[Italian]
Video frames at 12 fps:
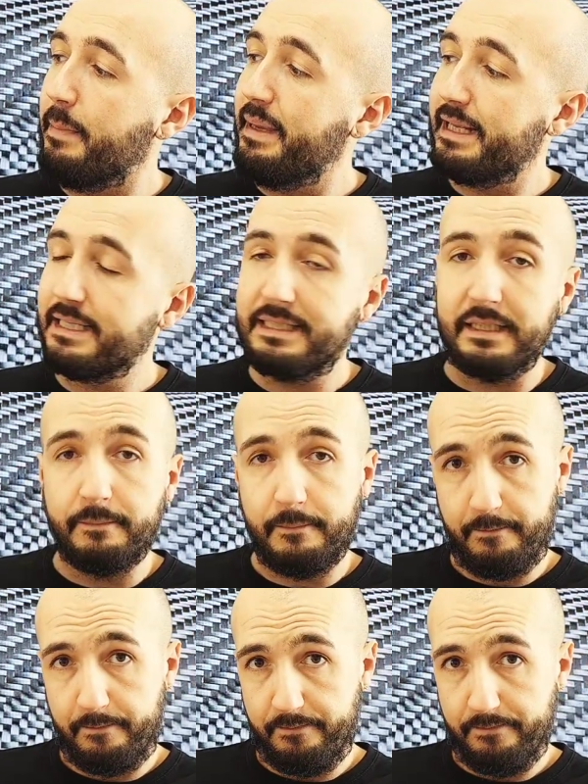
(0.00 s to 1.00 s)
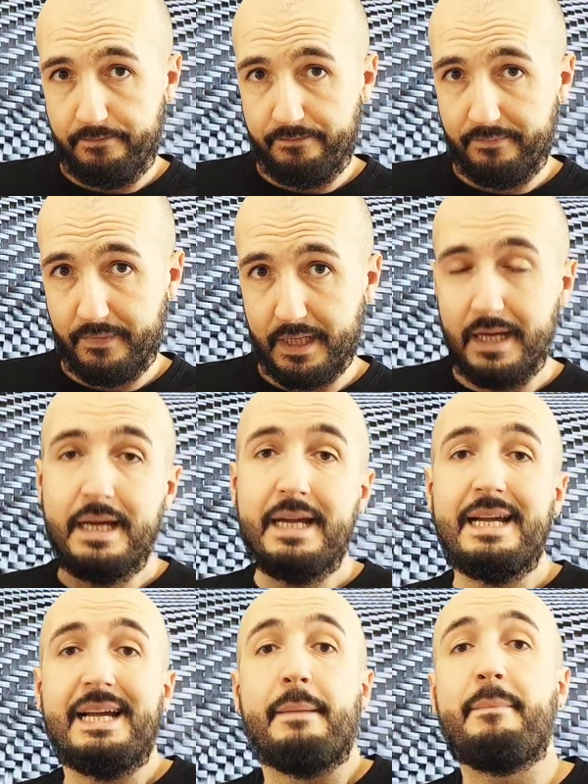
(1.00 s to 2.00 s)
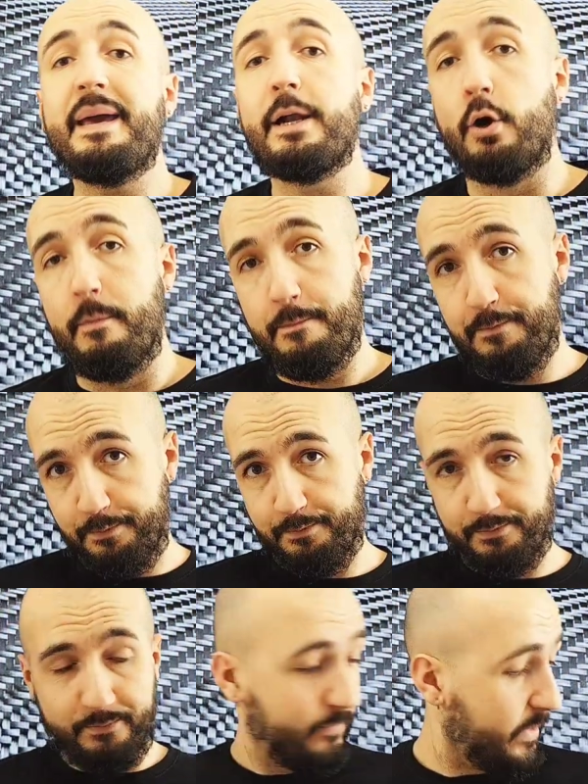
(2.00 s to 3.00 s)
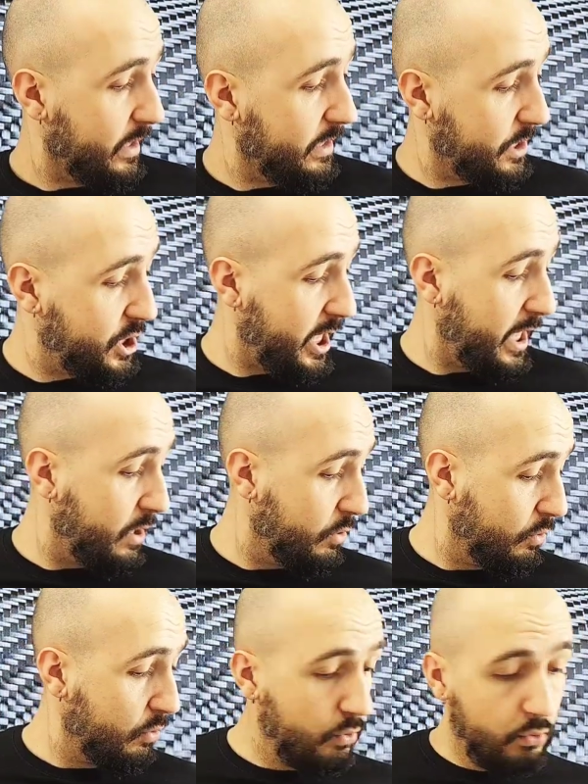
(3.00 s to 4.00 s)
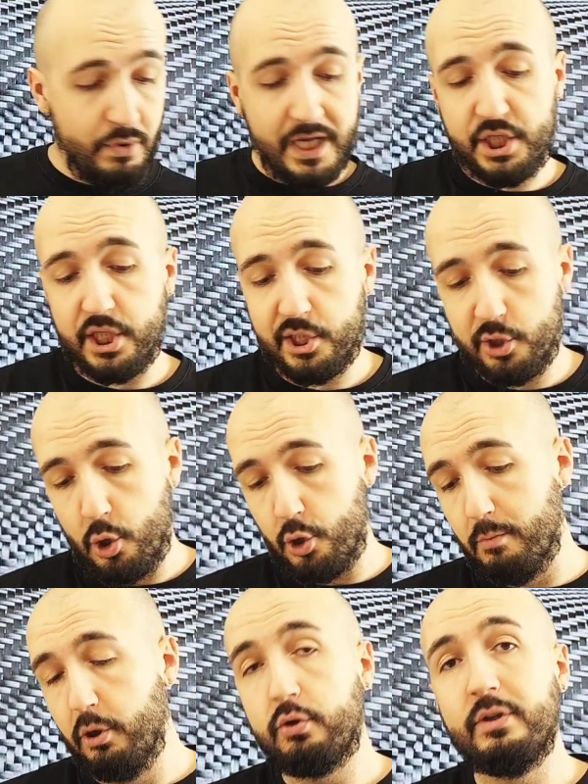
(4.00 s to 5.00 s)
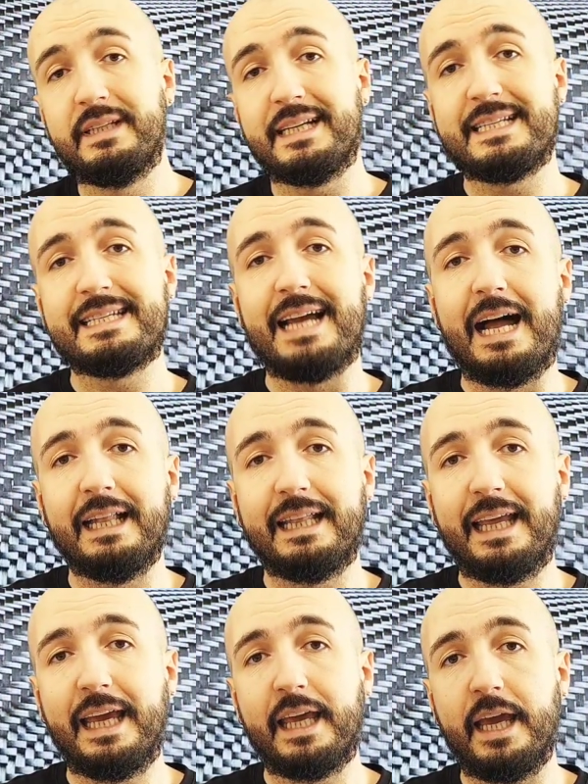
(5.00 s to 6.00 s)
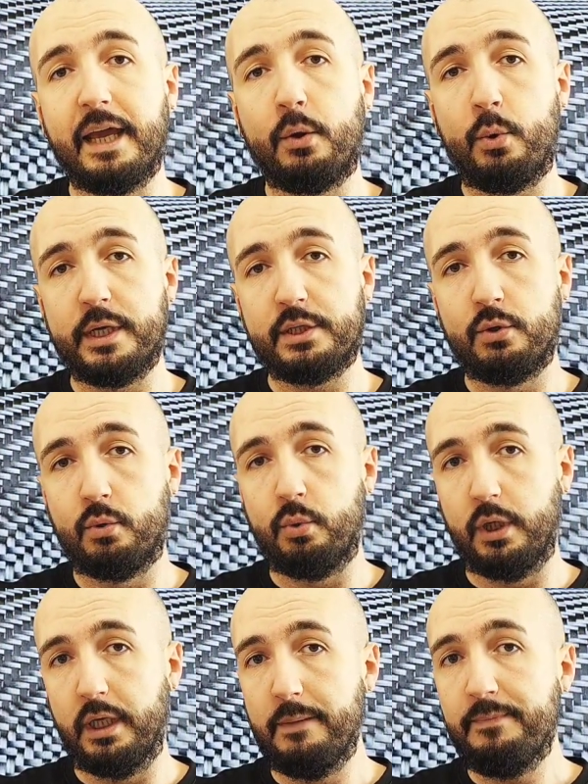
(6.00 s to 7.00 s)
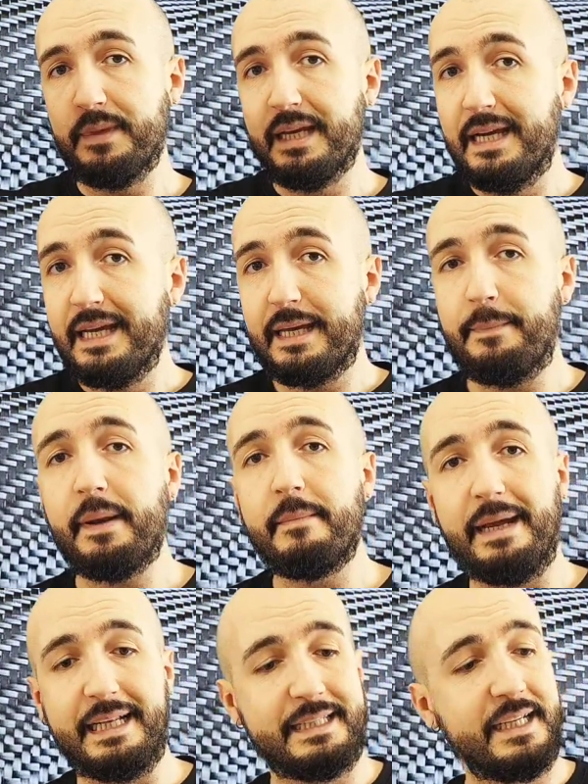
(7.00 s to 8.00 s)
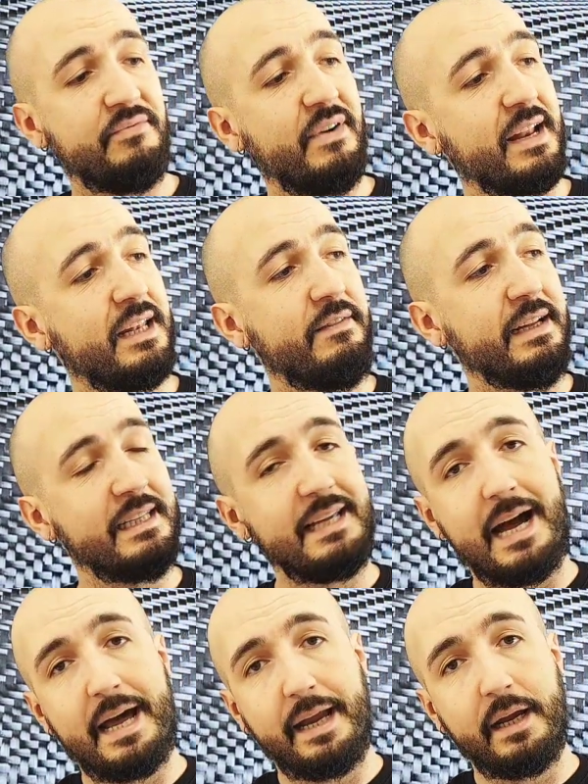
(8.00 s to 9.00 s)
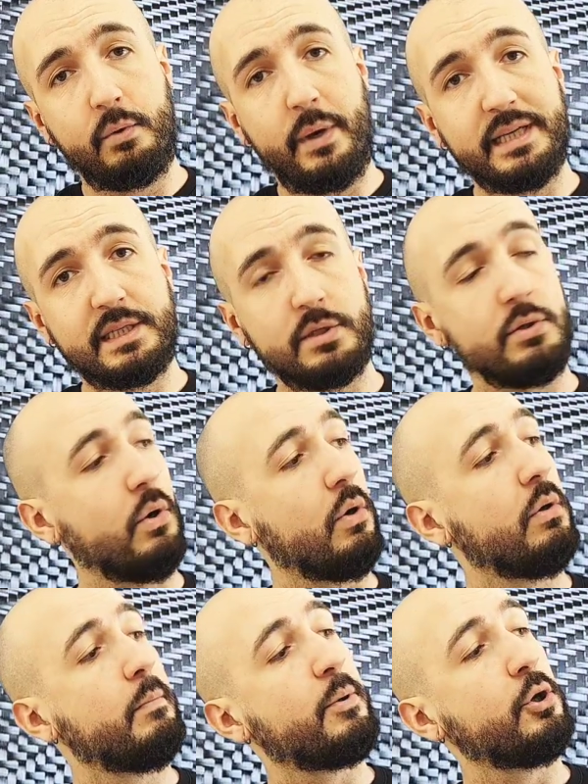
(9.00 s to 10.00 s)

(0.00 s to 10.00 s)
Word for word: aperti. Però c'è un accessorio molto interessante che è questo qui che permette di far diventare questo